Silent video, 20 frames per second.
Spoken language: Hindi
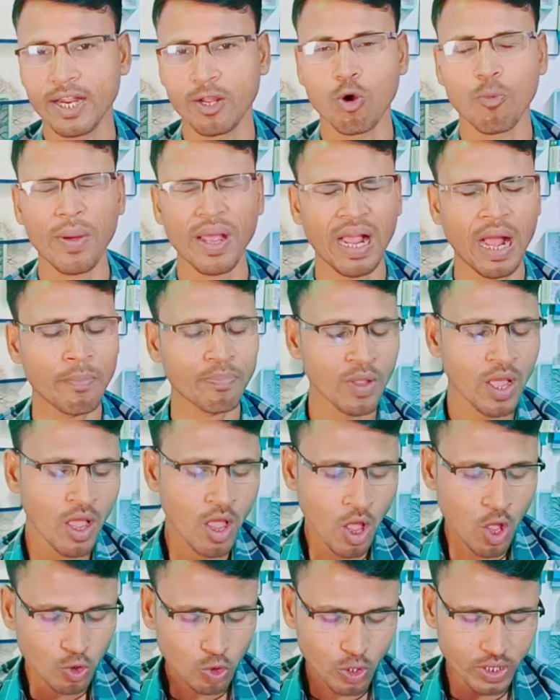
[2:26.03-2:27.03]
नहीं हो पाएगा
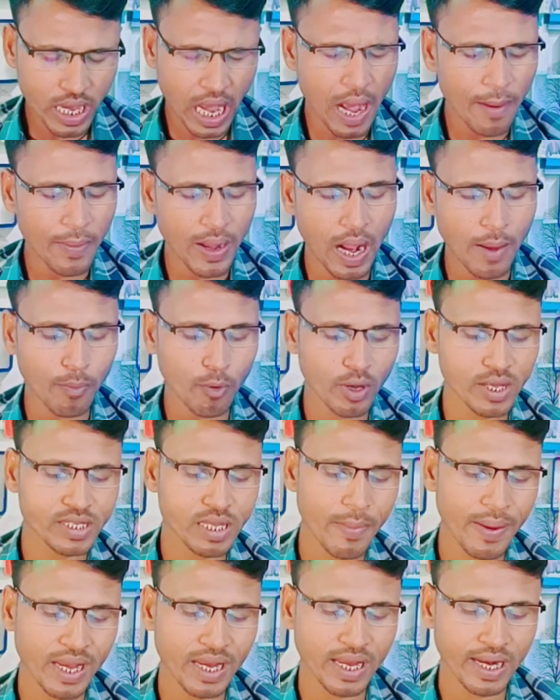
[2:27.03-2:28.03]
तो यहां पर आप लोग
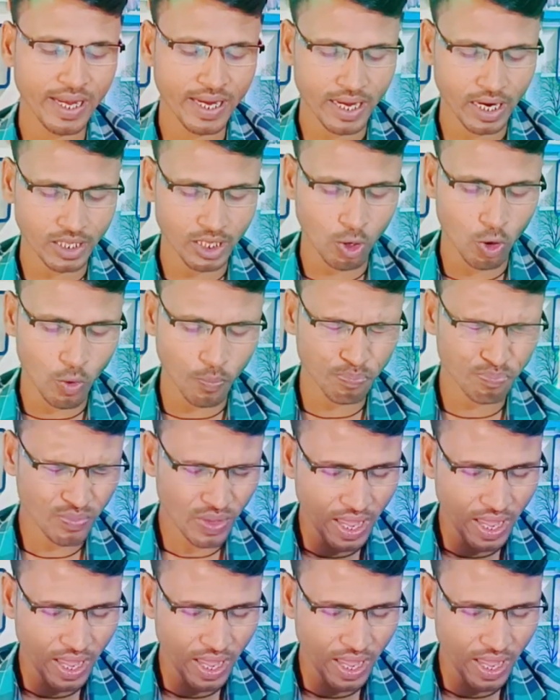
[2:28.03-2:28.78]
इसे पे क्लिक करते हो